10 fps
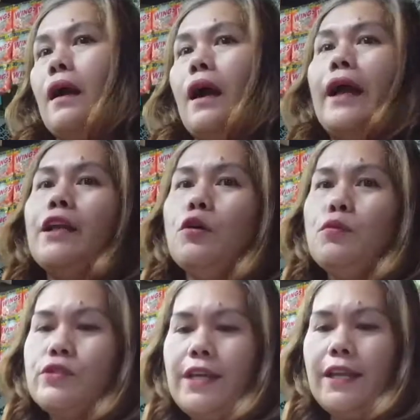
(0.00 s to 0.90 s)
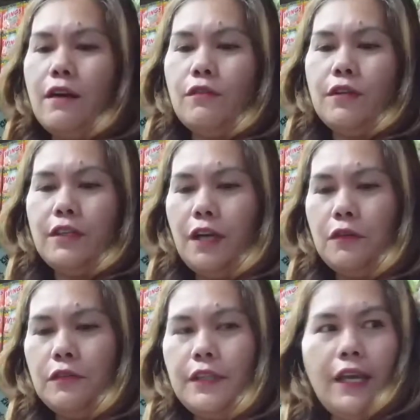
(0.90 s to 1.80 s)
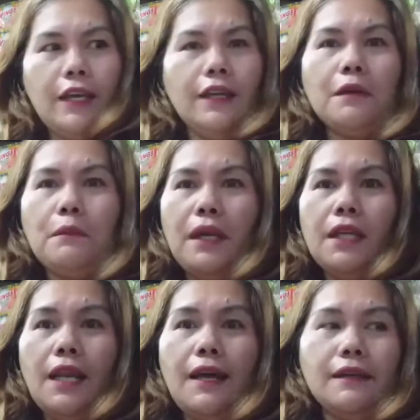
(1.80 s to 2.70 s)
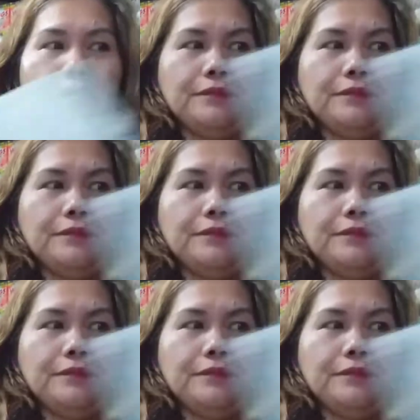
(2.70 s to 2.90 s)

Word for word: ay, naubusan na ako ng dako, te. Gagmay na lang.